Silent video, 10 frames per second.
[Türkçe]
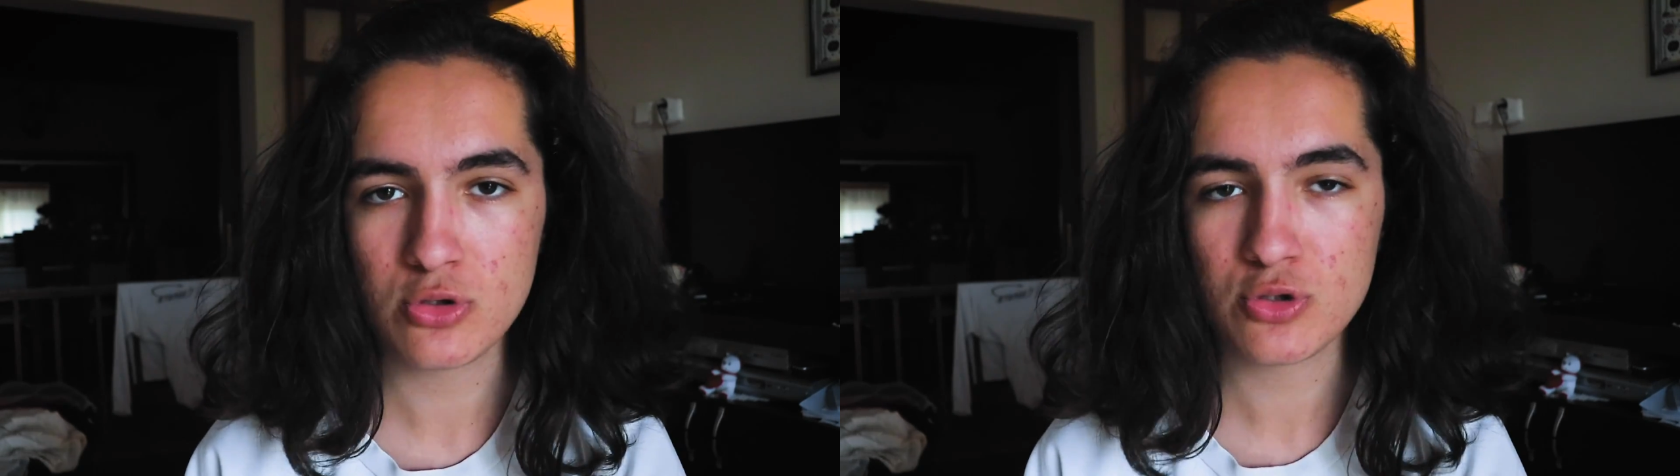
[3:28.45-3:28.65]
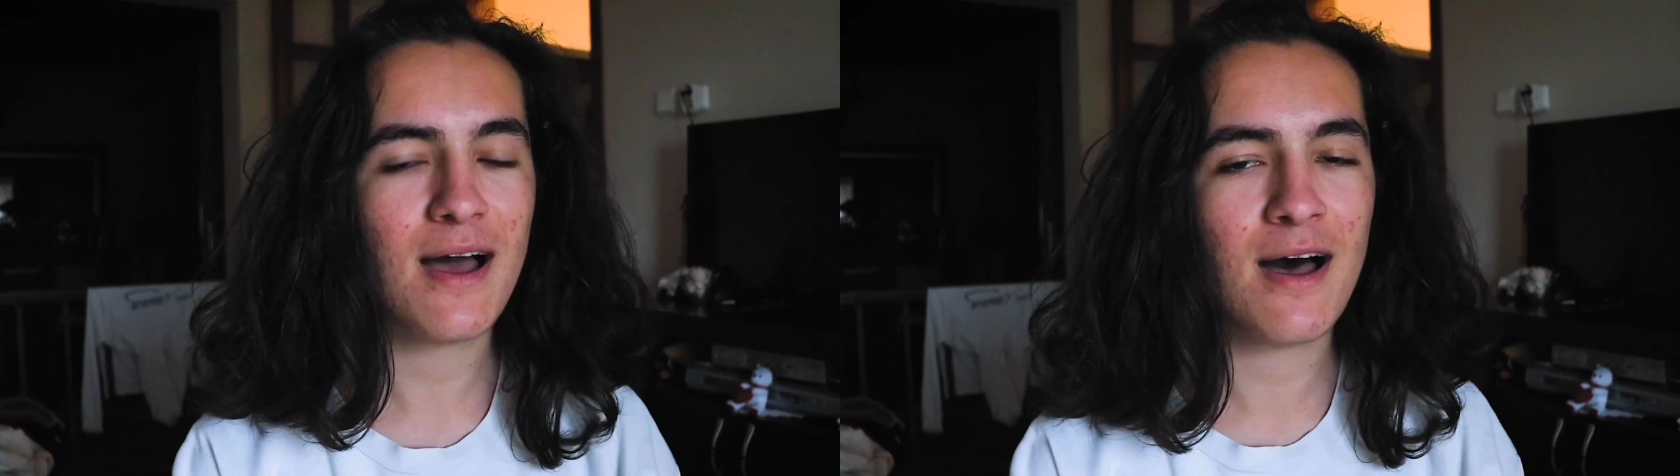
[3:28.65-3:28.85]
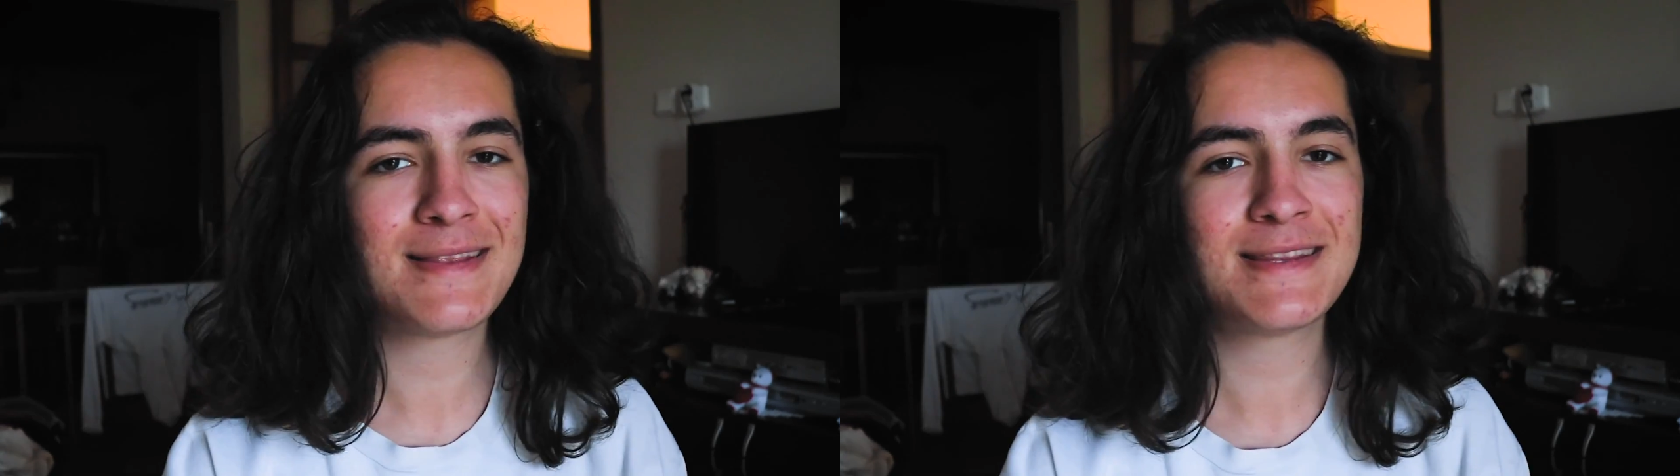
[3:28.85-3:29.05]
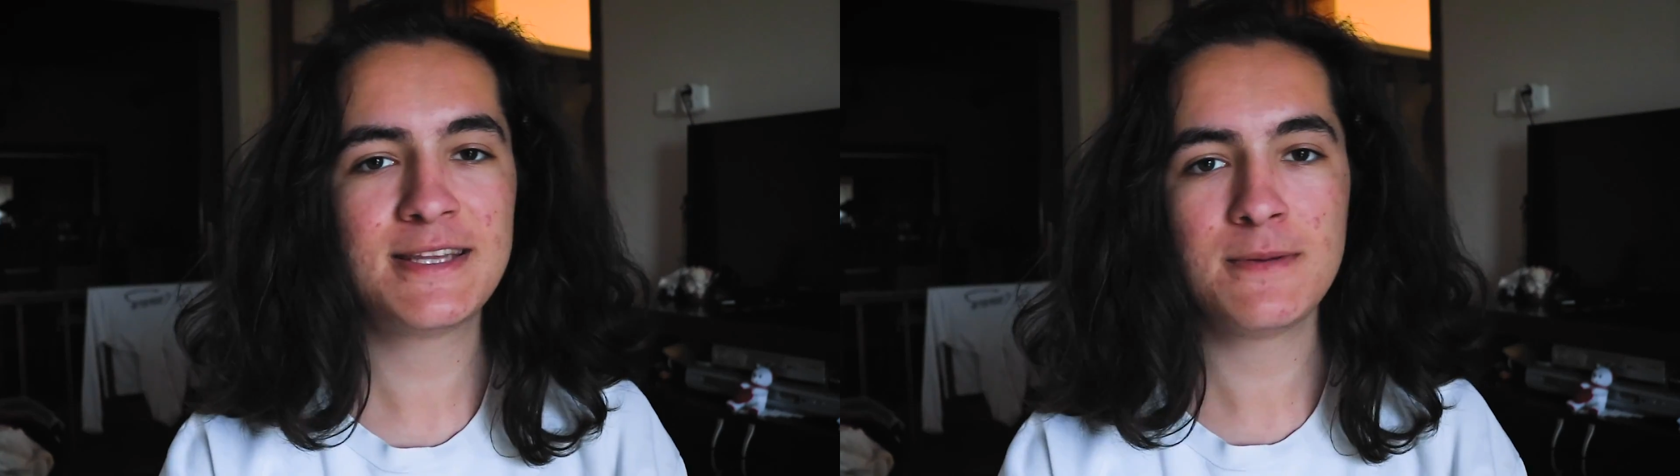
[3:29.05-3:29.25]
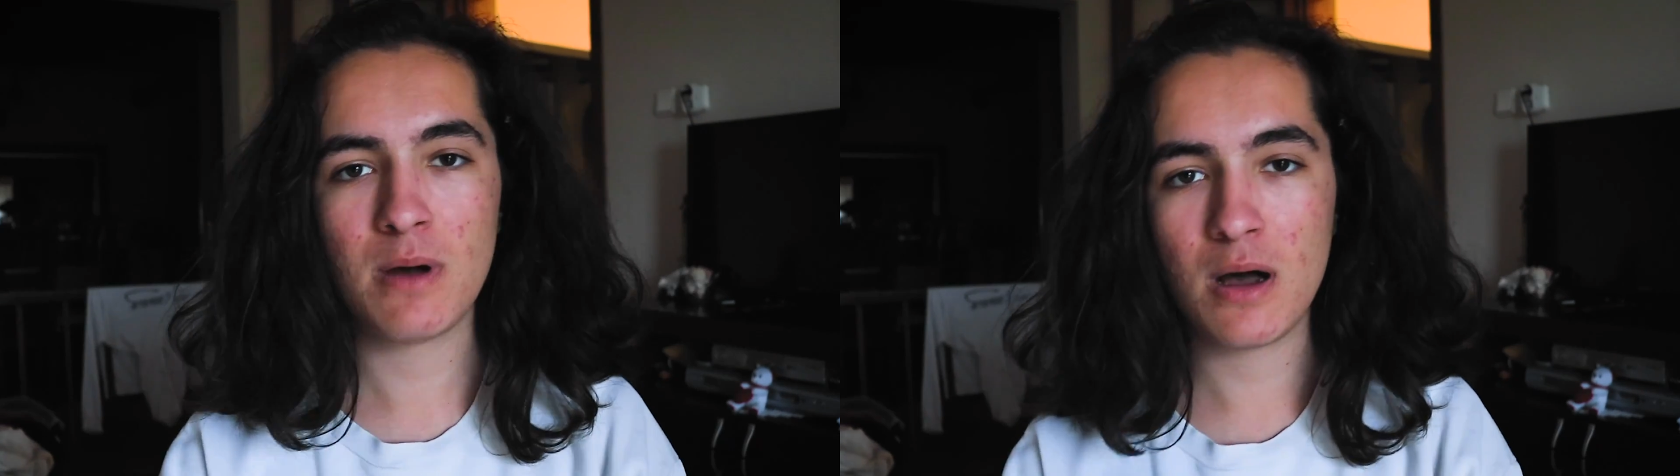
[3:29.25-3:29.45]
Yani
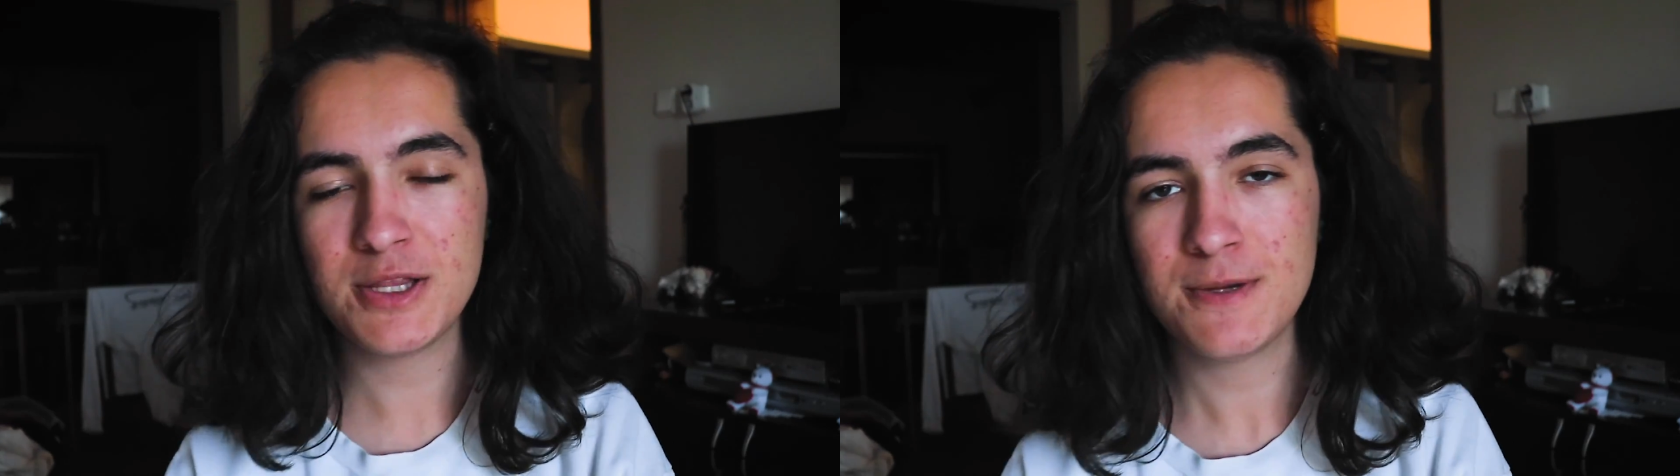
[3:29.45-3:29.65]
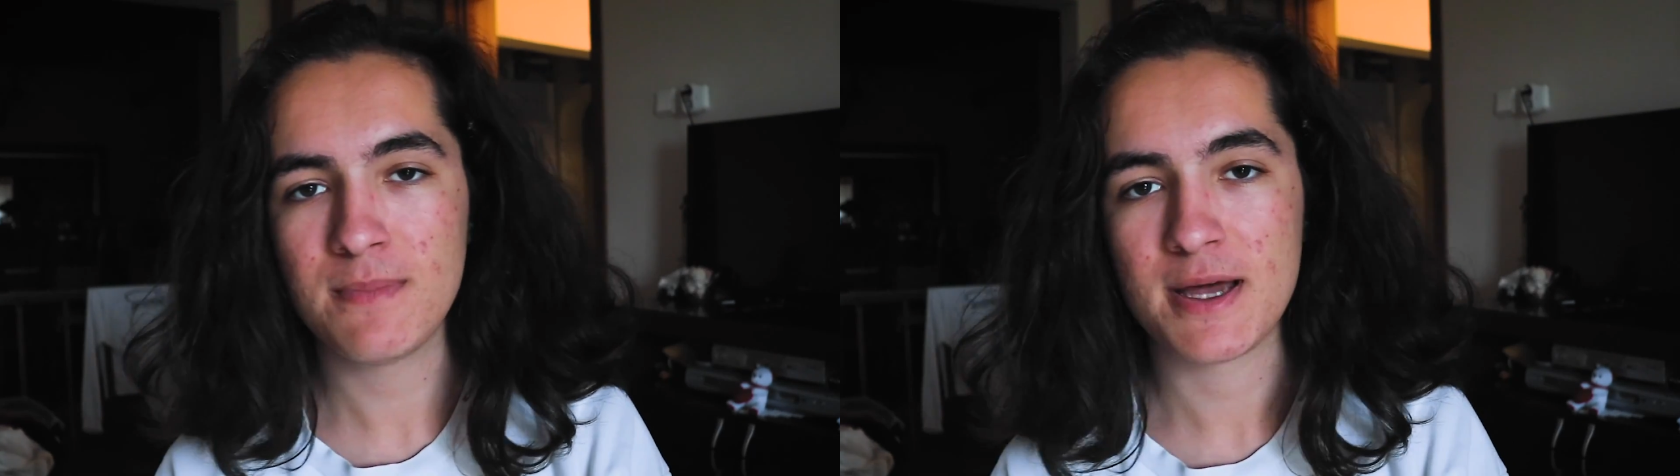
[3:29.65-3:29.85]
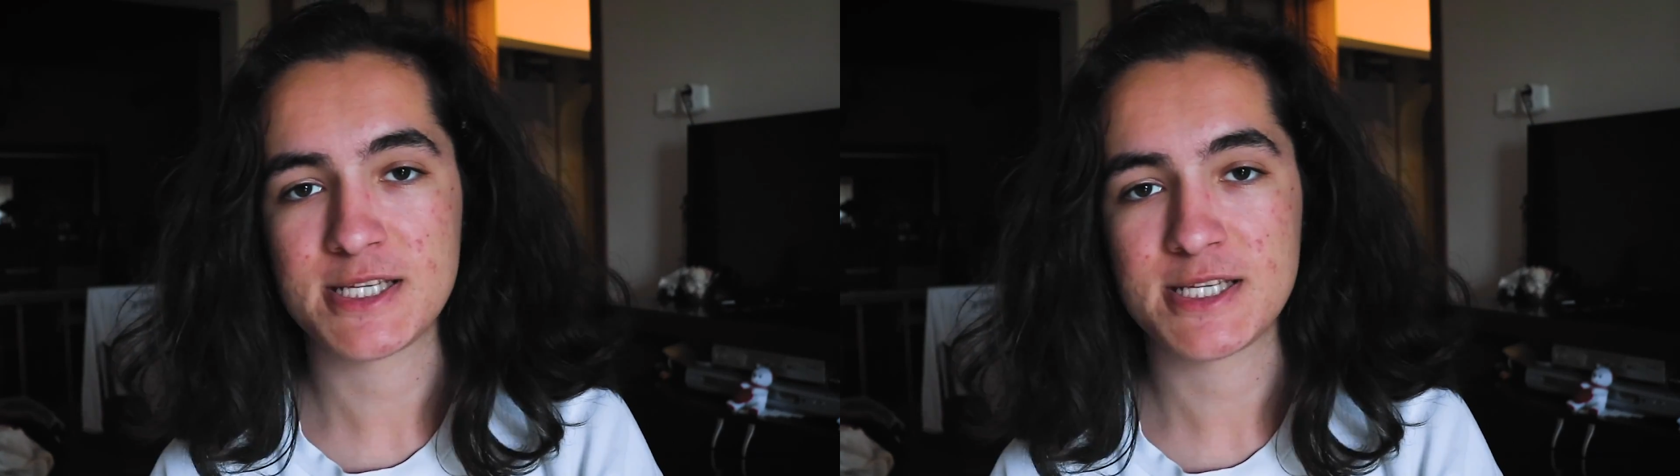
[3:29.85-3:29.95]
attığım adımlar